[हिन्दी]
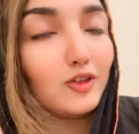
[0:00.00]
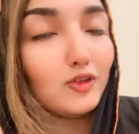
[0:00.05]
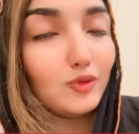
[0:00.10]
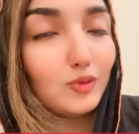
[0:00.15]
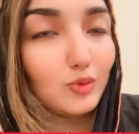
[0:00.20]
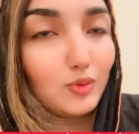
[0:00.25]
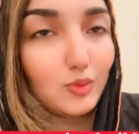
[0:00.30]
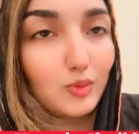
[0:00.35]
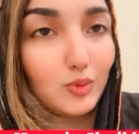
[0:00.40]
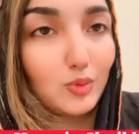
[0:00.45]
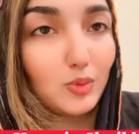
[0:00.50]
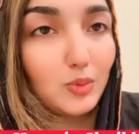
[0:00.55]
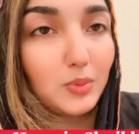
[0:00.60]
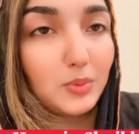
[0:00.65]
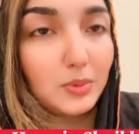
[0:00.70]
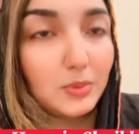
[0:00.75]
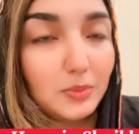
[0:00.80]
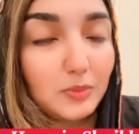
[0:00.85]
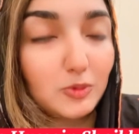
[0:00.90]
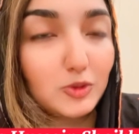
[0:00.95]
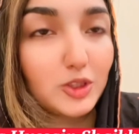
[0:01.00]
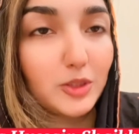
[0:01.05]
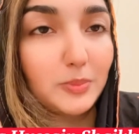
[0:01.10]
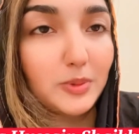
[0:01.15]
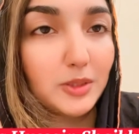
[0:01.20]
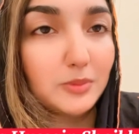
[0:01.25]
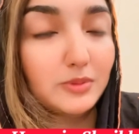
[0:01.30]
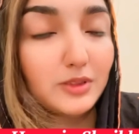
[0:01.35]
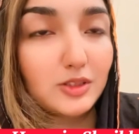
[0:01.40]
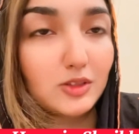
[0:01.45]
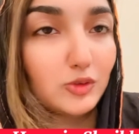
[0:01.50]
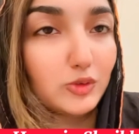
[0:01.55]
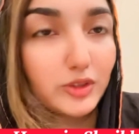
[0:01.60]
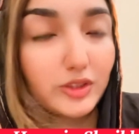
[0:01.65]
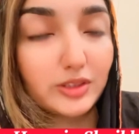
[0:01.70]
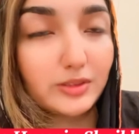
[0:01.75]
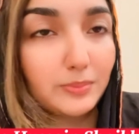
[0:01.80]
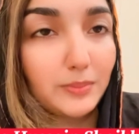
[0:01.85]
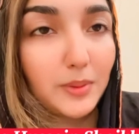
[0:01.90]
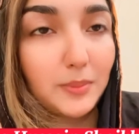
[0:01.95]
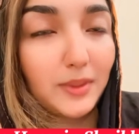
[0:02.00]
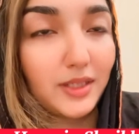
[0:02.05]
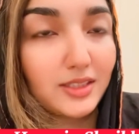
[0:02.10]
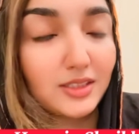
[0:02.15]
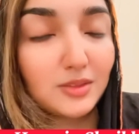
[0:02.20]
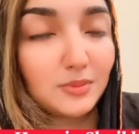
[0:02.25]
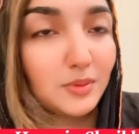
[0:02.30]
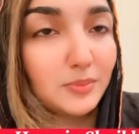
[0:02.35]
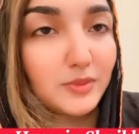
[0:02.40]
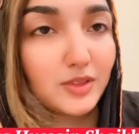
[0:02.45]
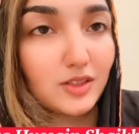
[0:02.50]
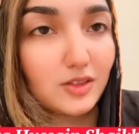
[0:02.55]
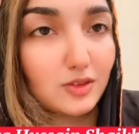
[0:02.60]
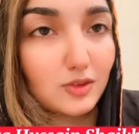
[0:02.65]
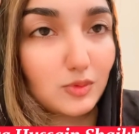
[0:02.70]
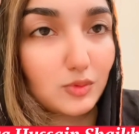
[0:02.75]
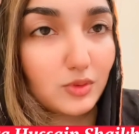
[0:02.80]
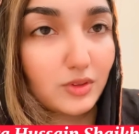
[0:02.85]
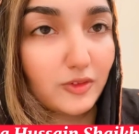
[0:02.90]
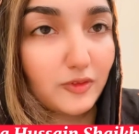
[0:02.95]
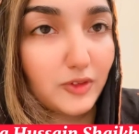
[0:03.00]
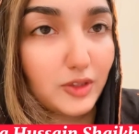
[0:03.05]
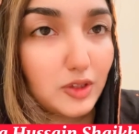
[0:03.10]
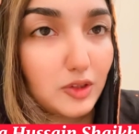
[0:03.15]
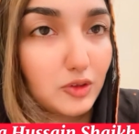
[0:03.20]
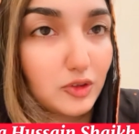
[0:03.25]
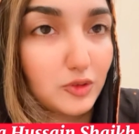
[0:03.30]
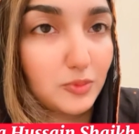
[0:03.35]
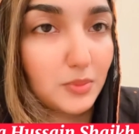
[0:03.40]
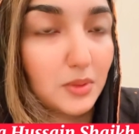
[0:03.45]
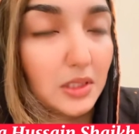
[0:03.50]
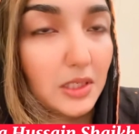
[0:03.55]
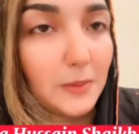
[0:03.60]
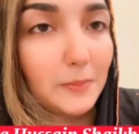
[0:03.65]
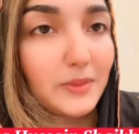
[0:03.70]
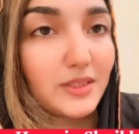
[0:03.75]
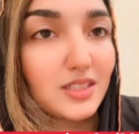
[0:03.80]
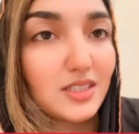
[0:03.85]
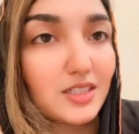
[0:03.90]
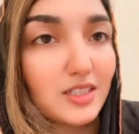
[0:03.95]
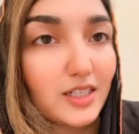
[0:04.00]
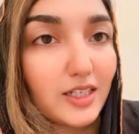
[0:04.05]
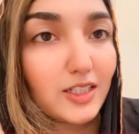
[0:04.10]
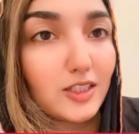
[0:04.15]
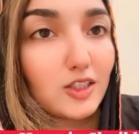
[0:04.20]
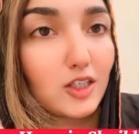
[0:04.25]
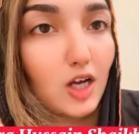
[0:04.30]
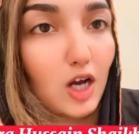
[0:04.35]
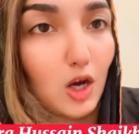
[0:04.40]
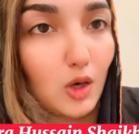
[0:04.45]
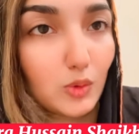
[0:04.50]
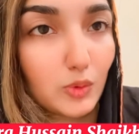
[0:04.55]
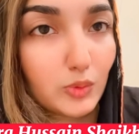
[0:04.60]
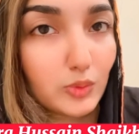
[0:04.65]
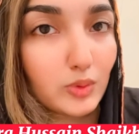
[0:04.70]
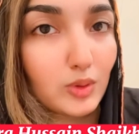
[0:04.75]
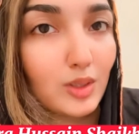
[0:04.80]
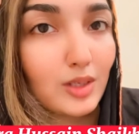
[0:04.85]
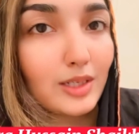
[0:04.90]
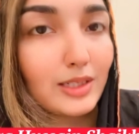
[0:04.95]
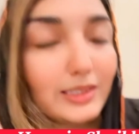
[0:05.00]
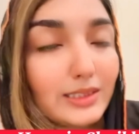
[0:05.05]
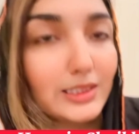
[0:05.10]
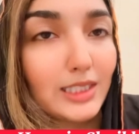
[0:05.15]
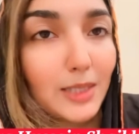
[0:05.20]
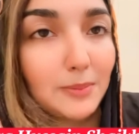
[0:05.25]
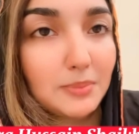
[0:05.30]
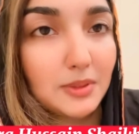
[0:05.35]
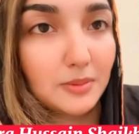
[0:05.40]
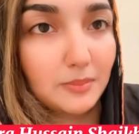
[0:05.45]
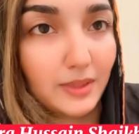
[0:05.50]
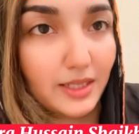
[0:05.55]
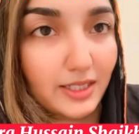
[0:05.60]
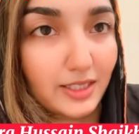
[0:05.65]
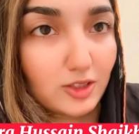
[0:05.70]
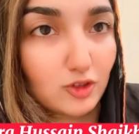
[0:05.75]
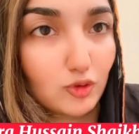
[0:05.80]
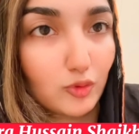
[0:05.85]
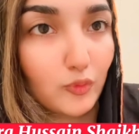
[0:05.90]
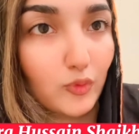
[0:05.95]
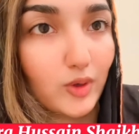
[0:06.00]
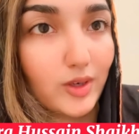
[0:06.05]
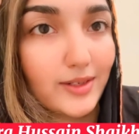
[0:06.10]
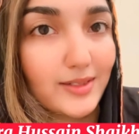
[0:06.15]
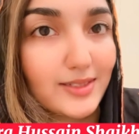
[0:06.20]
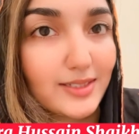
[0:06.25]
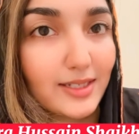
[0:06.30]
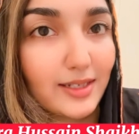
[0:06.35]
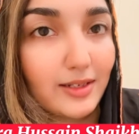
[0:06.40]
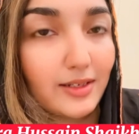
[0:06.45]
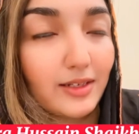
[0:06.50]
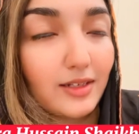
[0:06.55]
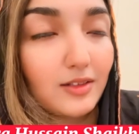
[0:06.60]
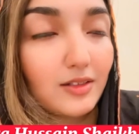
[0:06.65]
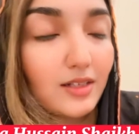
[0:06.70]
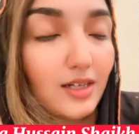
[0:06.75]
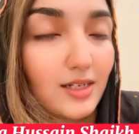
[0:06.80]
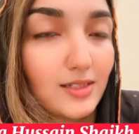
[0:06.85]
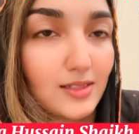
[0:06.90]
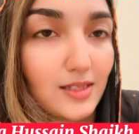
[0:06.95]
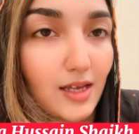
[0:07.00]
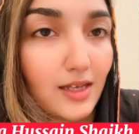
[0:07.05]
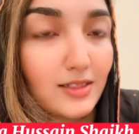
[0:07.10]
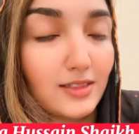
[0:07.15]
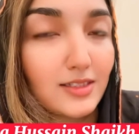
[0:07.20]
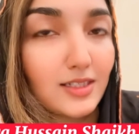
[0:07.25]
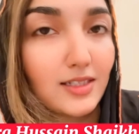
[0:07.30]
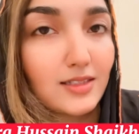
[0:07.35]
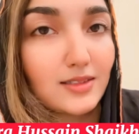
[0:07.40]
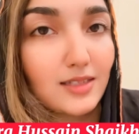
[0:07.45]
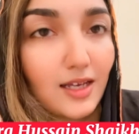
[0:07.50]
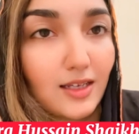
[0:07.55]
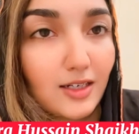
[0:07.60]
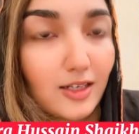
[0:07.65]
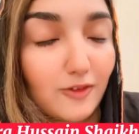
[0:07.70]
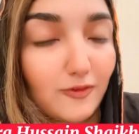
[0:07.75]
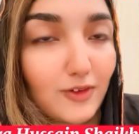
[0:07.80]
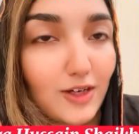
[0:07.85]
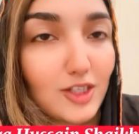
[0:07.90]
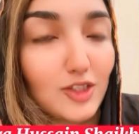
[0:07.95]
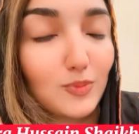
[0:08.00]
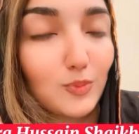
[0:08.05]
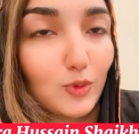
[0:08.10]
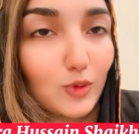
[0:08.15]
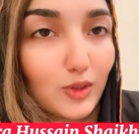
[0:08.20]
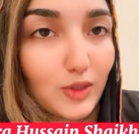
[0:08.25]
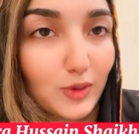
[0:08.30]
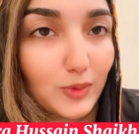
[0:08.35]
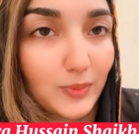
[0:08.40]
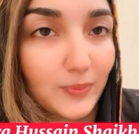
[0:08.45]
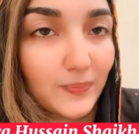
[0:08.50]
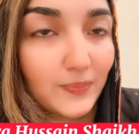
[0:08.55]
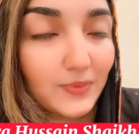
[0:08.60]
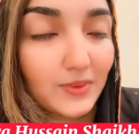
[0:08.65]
तो मुझे फिर भी कोशिश मैं मैक्सिमम करती हूँ कि वीडियोज़ में ना मिस्टेक ना हो या फिर मैंने जो वर्ड्स हैं आसान से आसान अल्फाज बोले हों